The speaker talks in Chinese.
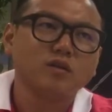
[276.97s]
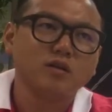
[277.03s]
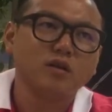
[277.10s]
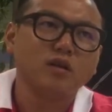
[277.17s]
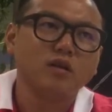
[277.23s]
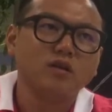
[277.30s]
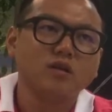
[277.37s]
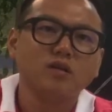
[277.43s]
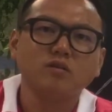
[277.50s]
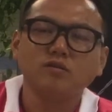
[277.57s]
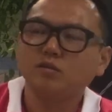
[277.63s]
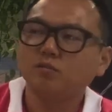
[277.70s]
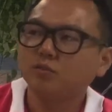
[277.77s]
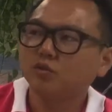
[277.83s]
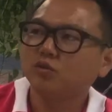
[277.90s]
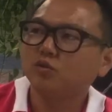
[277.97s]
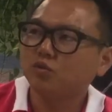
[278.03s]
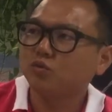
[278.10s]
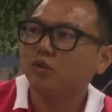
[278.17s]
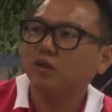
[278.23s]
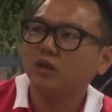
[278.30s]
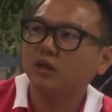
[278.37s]
哎呀，你要这么去
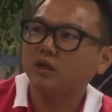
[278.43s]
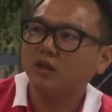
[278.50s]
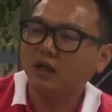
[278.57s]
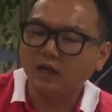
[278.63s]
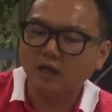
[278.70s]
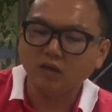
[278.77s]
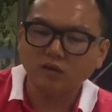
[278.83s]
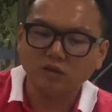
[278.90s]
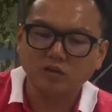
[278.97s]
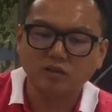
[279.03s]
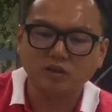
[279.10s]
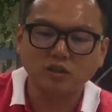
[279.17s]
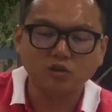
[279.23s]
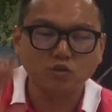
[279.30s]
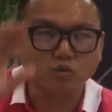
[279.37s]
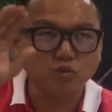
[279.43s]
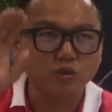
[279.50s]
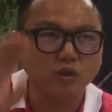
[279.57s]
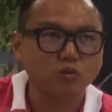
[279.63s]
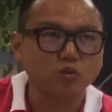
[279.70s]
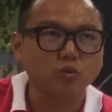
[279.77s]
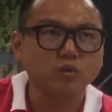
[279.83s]
算呢，你还要很清楚
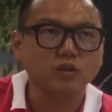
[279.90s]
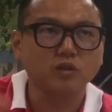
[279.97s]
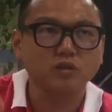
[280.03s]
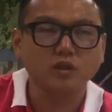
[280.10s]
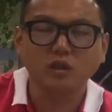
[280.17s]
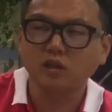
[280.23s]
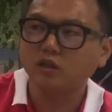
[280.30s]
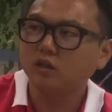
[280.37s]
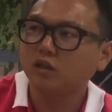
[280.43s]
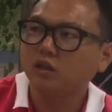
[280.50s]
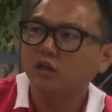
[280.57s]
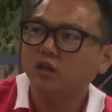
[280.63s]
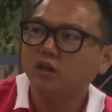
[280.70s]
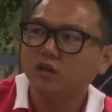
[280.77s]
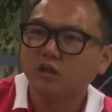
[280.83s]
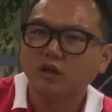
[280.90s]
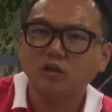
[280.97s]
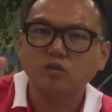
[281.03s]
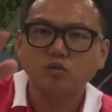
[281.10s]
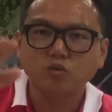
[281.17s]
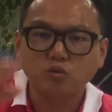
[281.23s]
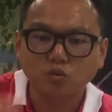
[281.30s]
你有多少钱，然
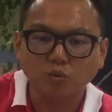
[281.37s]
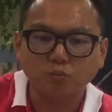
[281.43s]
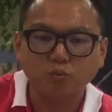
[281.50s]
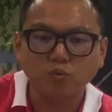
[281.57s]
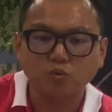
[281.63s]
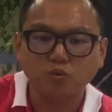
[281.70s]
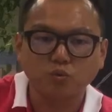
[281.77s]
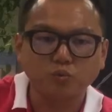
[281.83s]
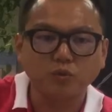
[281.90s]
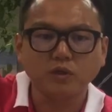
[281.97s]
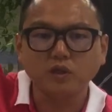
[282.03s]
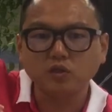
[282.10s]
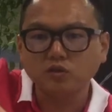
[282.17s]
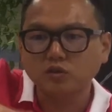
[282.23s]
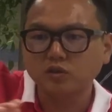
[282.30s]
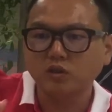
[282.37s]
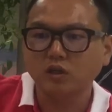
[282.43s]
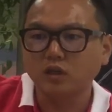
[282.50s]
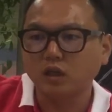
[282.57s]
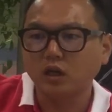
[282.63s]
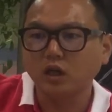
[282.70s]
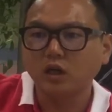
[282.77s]
后去做布局，不然你就失
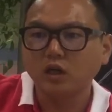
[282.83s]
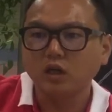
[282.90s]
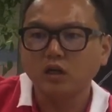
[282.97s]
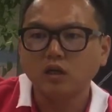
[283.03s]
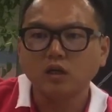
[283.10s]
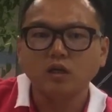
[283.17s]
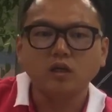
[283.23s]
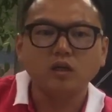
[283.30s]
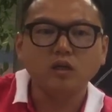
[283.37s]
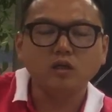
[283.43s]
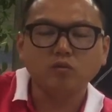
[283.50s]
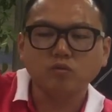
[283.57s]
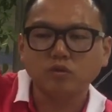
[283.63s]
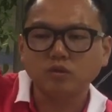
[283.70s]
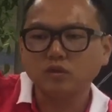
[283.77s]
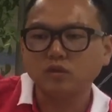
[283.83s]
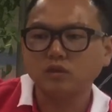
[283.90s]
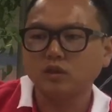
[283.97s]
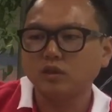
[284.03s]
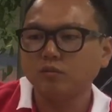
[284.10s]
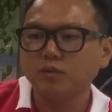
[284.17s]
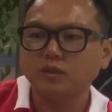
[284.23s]
衡了。哎，我的资
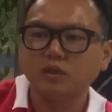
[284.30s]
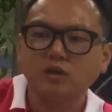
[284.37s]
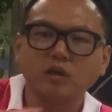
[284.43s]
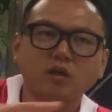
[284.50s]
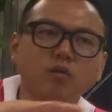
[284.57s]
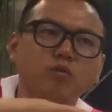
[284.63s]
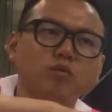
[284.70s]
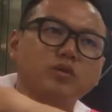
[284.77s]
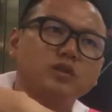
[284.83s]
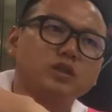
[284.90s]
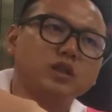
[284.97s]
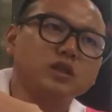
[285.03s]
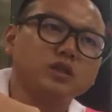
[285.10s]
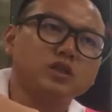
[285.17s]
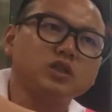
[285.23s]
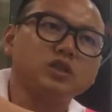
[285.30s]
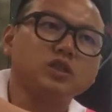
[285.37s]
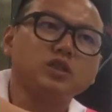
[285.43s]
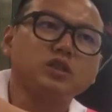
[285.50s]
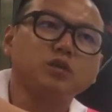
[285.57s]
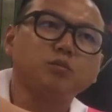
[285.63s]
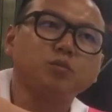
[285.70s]
产那么少，然后我的钱进
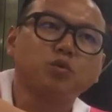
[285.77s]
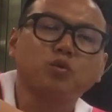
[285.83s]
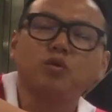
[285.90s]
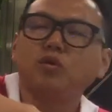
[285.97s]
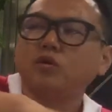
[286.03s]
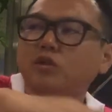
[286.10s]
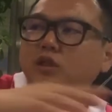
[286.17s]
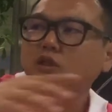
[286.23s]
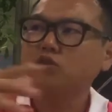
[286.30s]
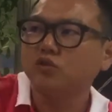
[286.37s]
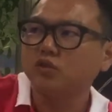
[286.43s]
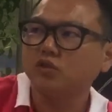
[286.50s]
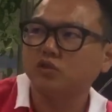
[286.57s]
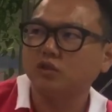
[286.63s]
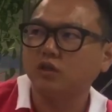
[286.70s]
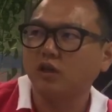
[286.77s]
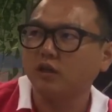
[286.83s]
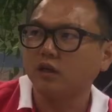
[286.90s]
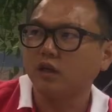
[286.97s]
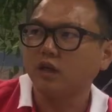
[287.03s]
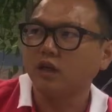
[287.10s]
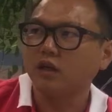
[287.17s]
现金那么多，它就是失衡
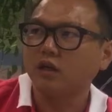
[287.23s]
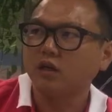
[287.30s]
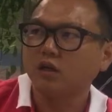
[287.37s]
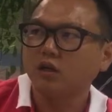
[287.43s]
的啦。